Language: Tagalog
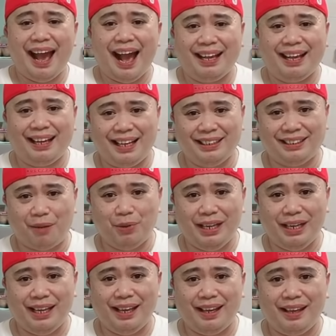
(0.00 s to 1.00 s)
Hanggang sa
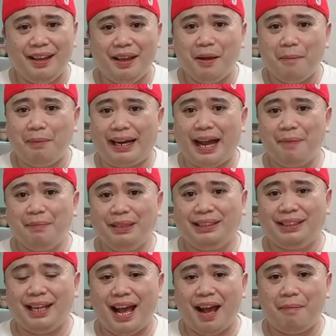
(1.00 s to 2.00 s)
muli, maraming
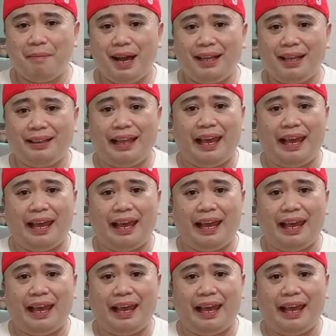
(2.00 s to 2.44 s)
salamat